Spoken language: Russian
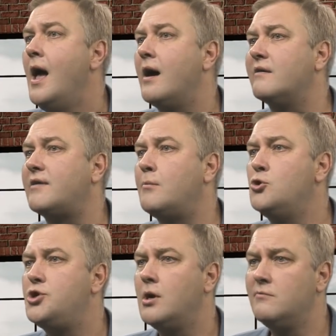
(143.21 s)

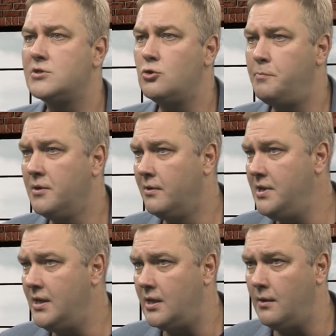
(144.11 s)
Разработчиком выступил
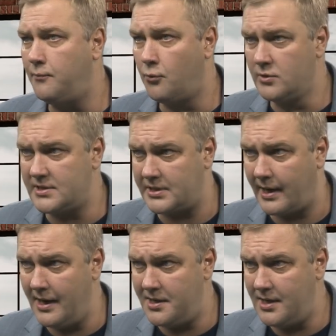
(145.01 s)
некий фонд
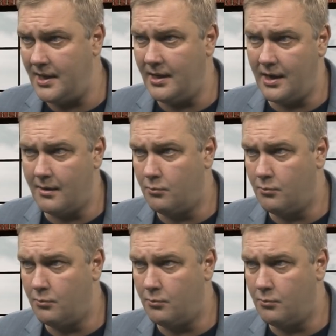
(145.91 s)
«Стратегия